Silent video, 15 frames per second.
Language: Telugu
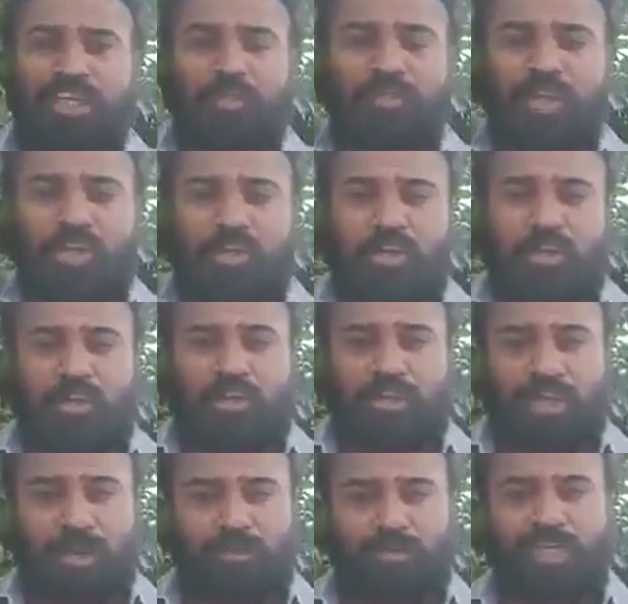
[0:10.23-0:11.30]
ఇంటర్మీడియట్లో
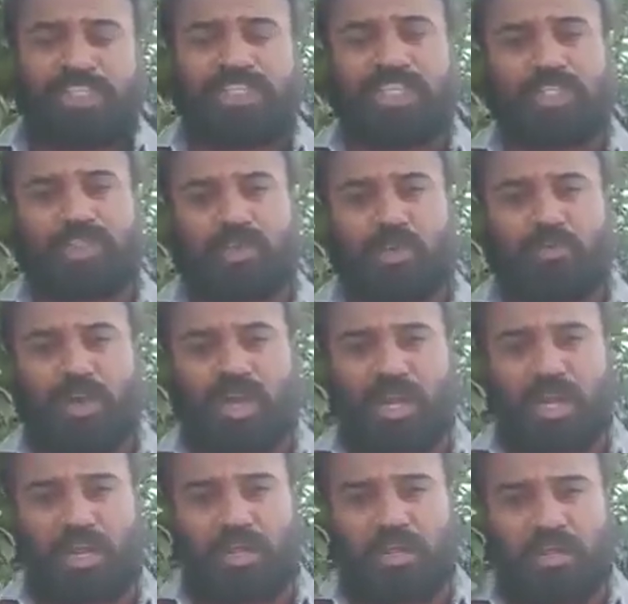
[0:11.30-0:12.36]
ఎంపీసీ
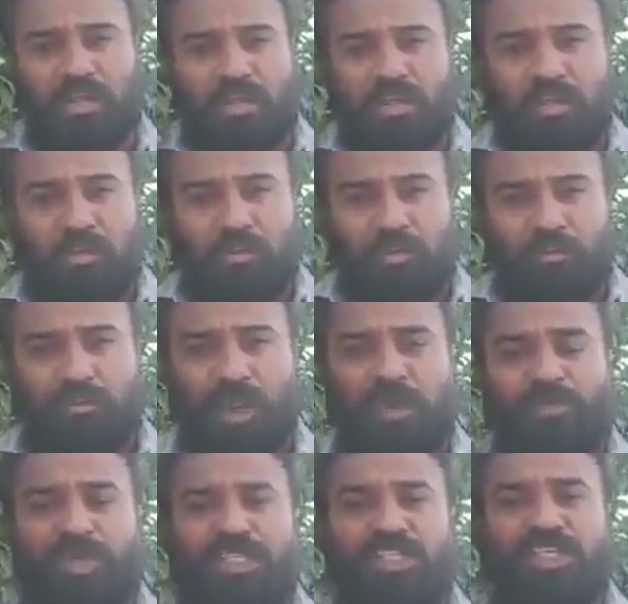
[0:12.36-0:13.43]
ఎంచుకోవాలా
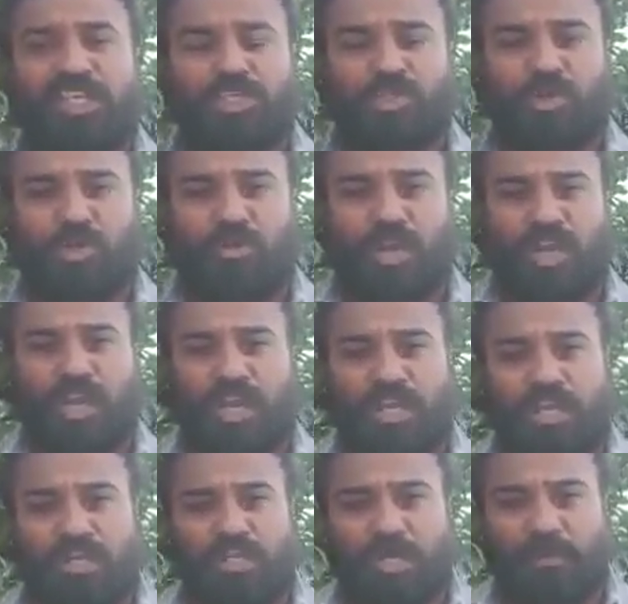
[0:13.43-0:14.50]
బైపీసీ ఎంచుకోవాలా
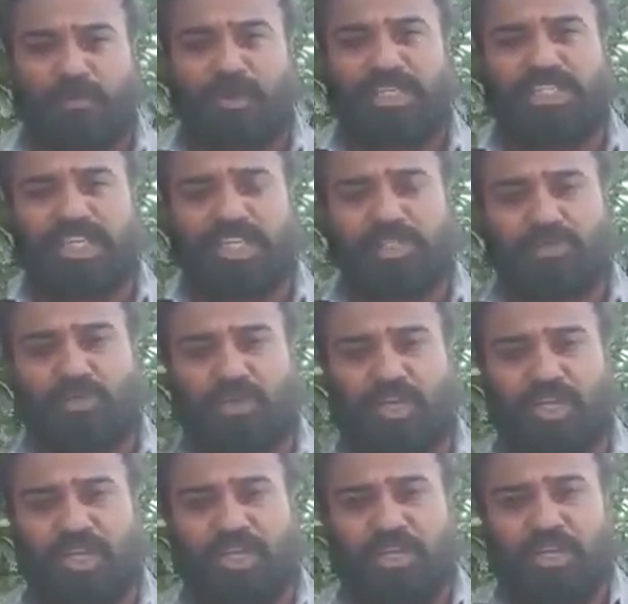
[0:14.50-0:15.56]
ఎంపీసీ
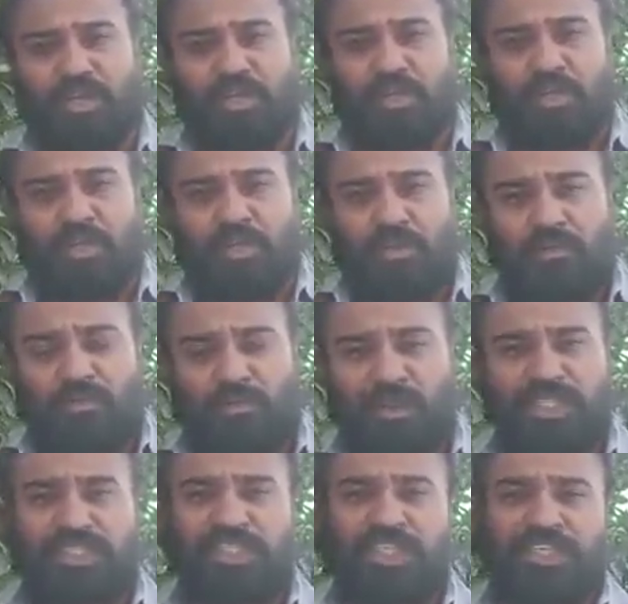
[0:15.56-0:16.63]
ఎంచుకొని
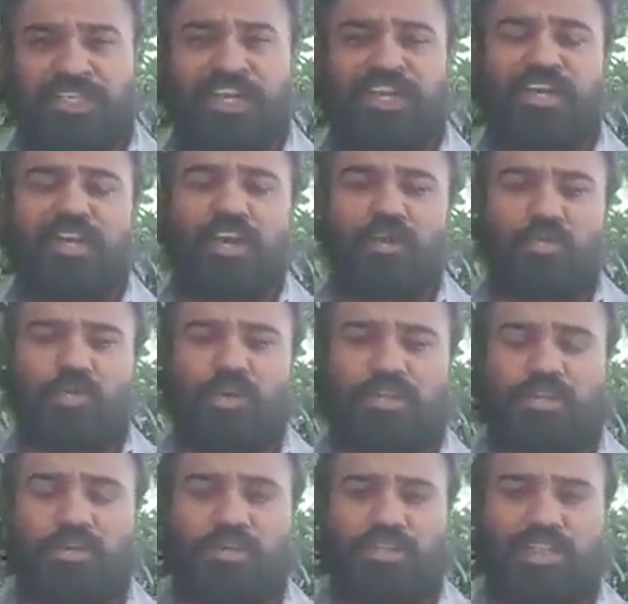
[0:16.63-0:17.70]
మంచి టెక్నికల్
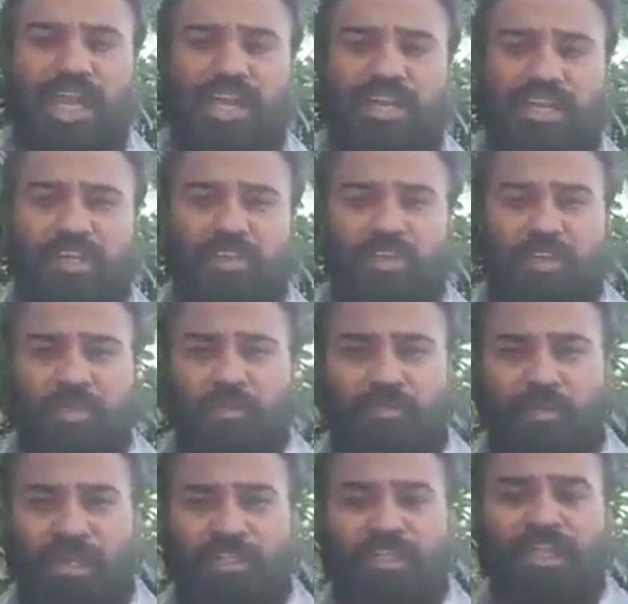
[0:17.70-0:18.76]
కోర్సుల్లో జాయిన్ అయ్యి
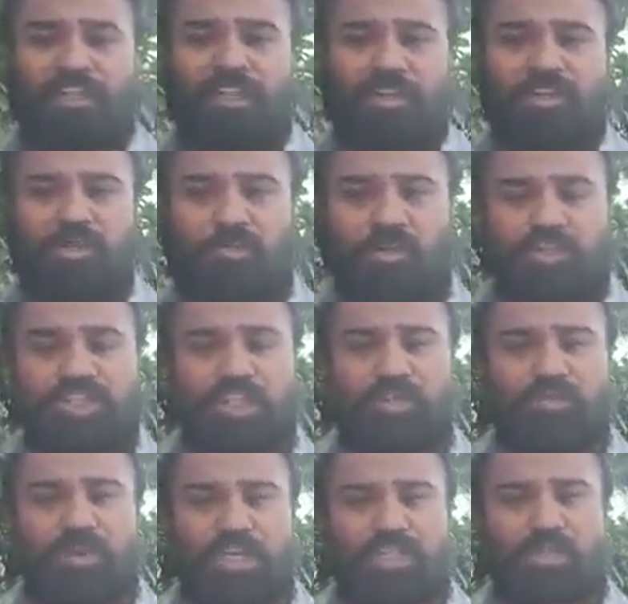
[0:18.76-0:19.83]
మన తల్లిదండ్రులు
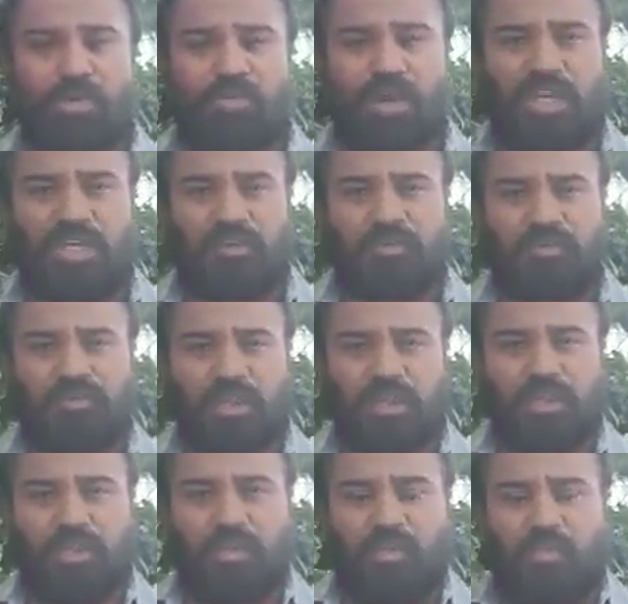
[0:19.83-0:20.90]
భవిష్యత్తు మార్చుకోవాలి
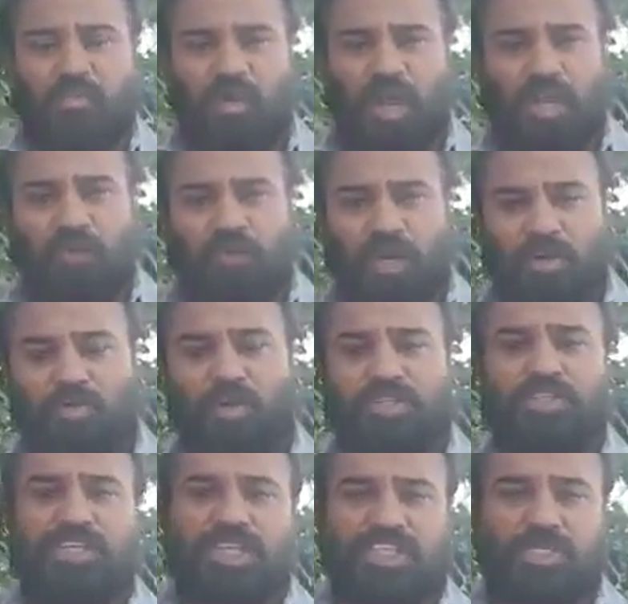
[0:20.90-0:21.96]
వాళ్ళ మన
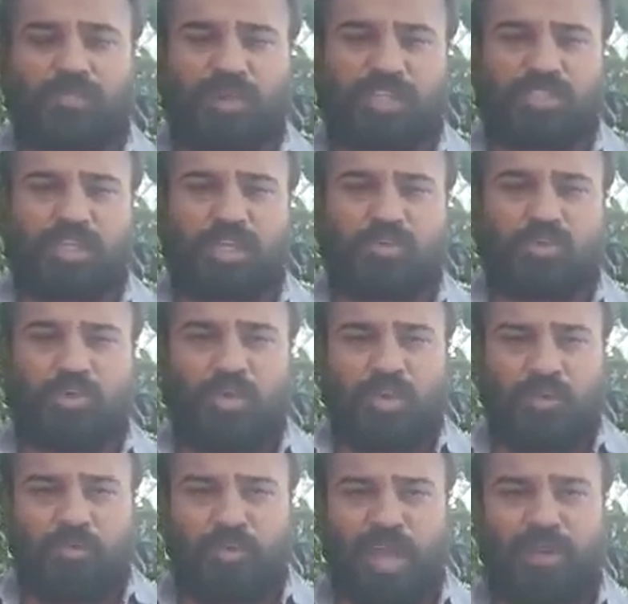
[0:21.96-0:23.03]
కోసం కష్టపడుతున్నారు
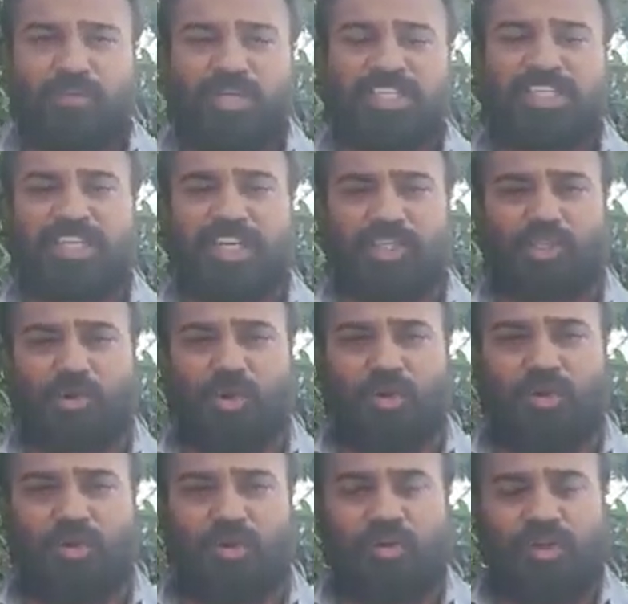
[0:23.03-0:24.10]
బైపీసీ
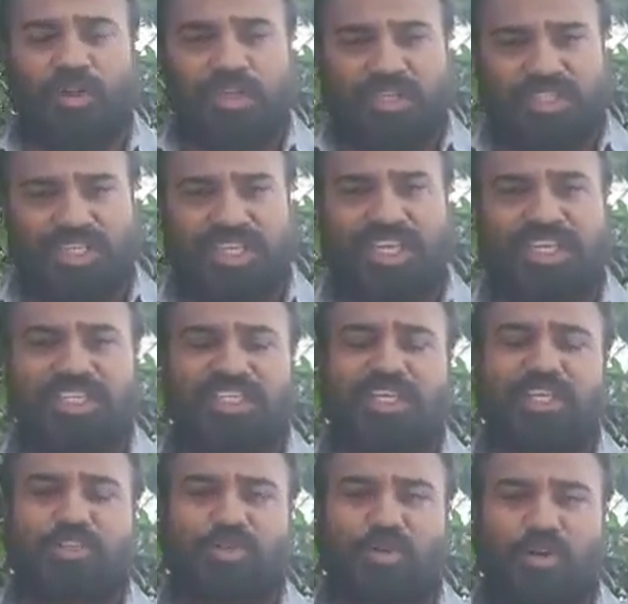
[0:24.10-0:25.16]
ఎంచుకోను సిఈసి
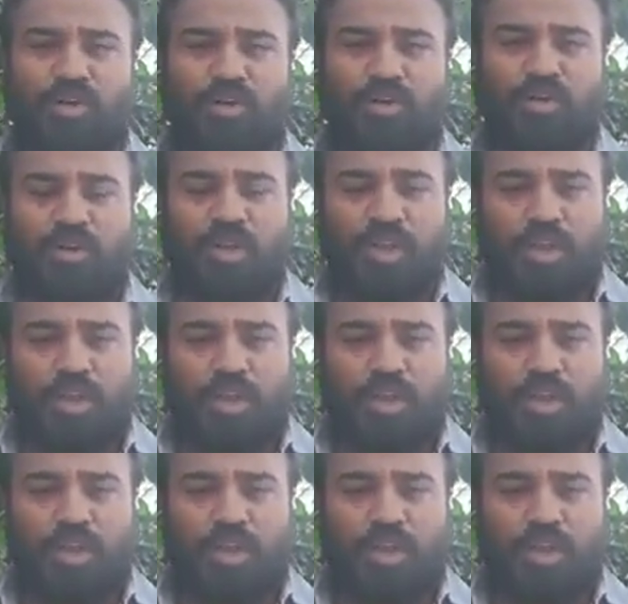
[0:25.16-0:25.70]
ఎంచుకోను